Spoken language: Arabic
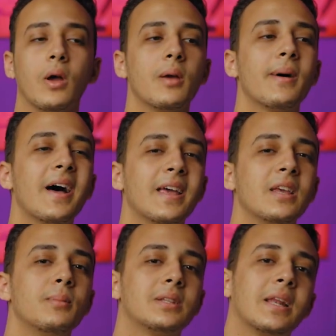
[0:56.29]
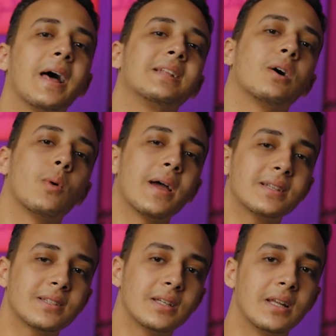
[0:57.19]
وايه بقى قيمه
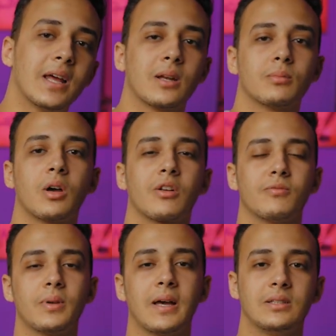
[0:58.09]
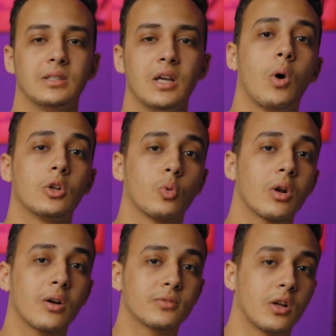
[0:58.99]
الادوات اللي احنا بنعرف بيها دي
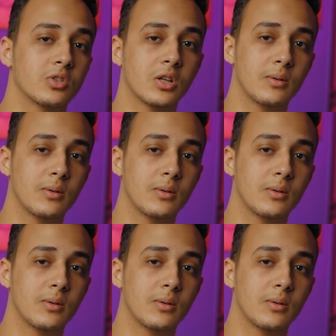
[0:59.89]
وادوارها في تحصيل